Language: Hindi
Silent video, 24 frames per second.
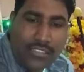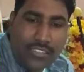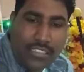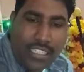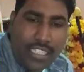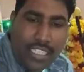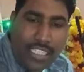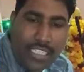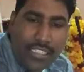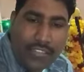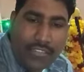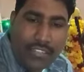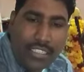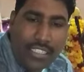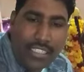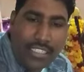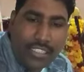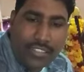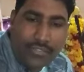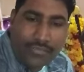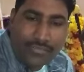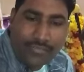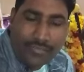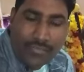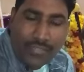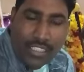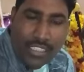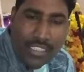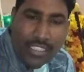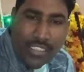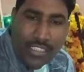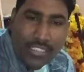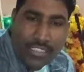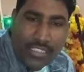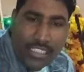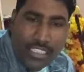आने वाला
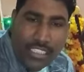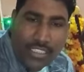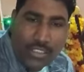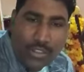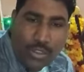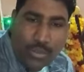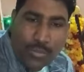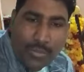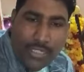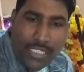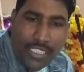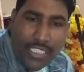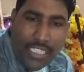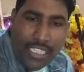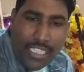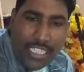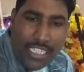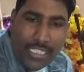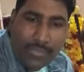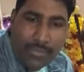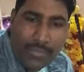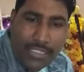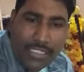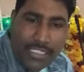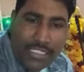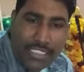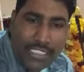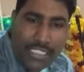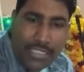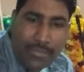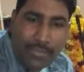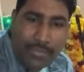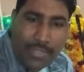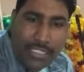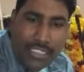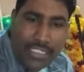ये सुबह आठ बज
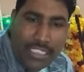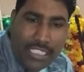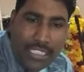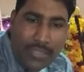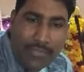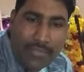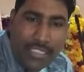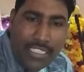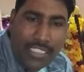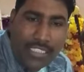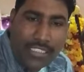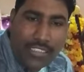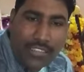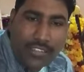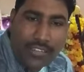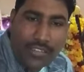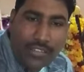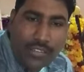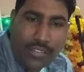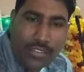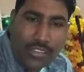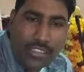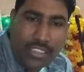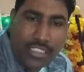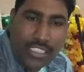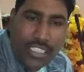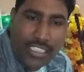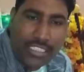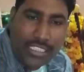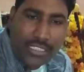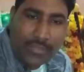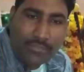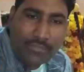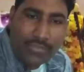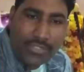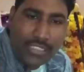के पंद्रह मिनट और
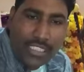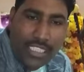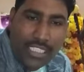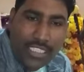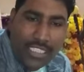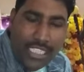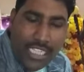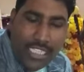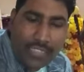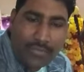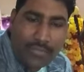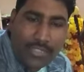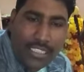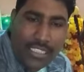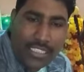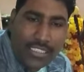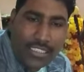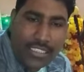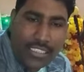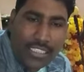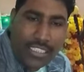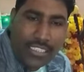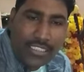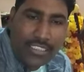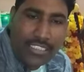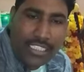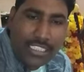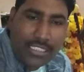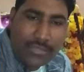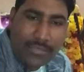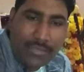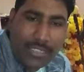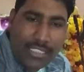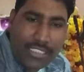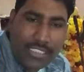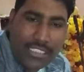ख़त्म का टाइम है इसका
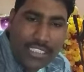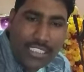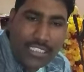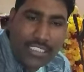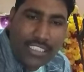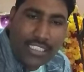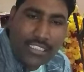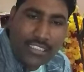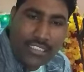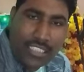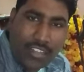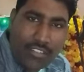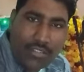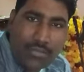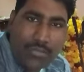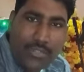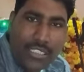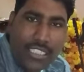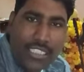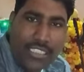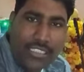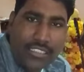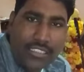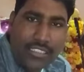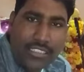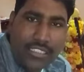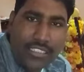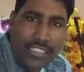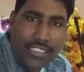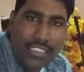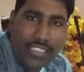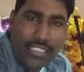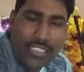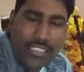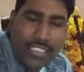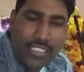दस बज के सत्तावन मिनट
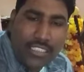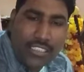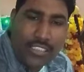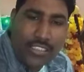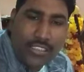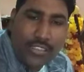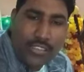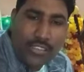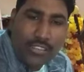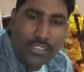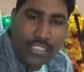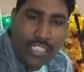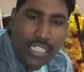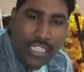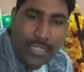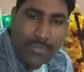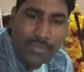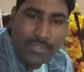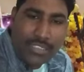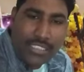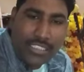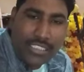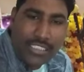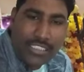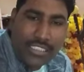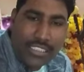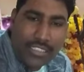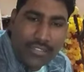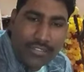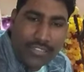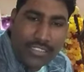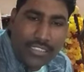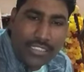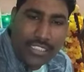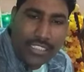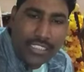तो आपसे
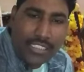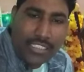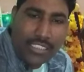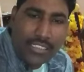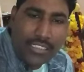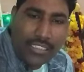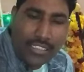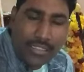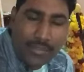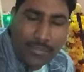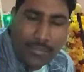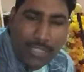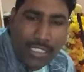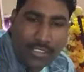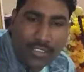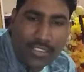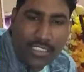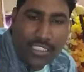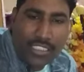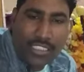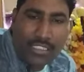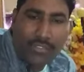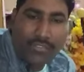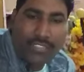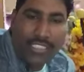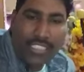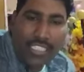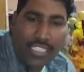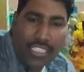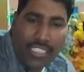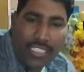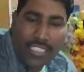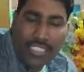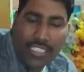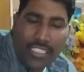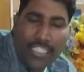सभी से इन भाइयों से
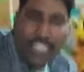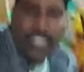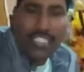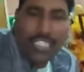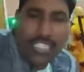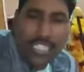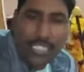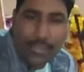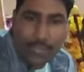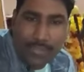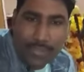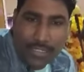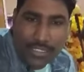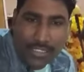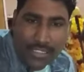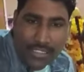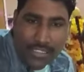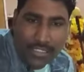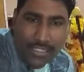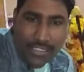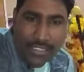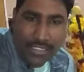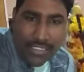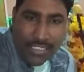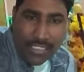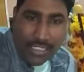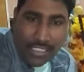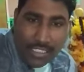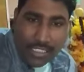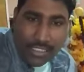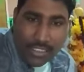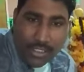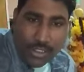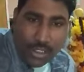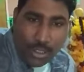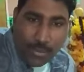निवेदन है कि आप
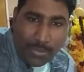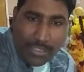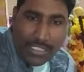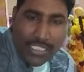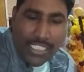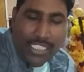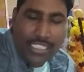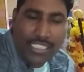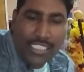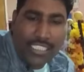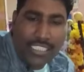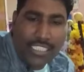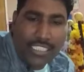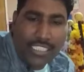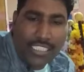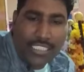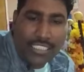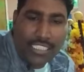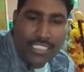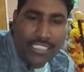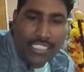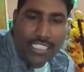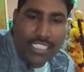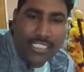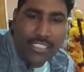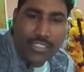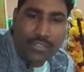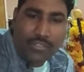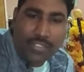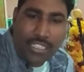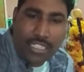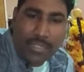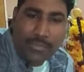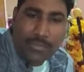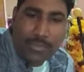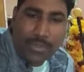जो भी साधना करना चाहता है तो
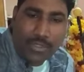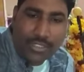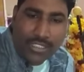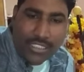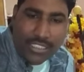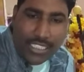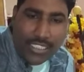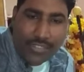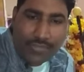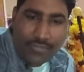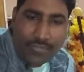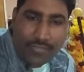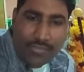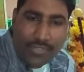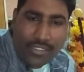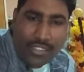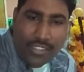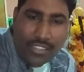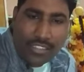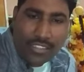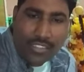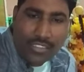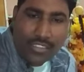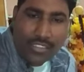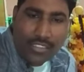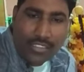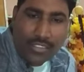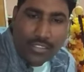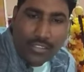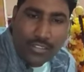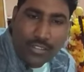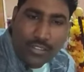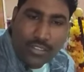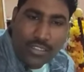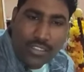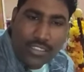वहाँ पहुँचिए
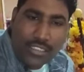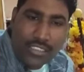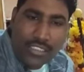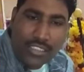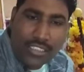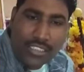और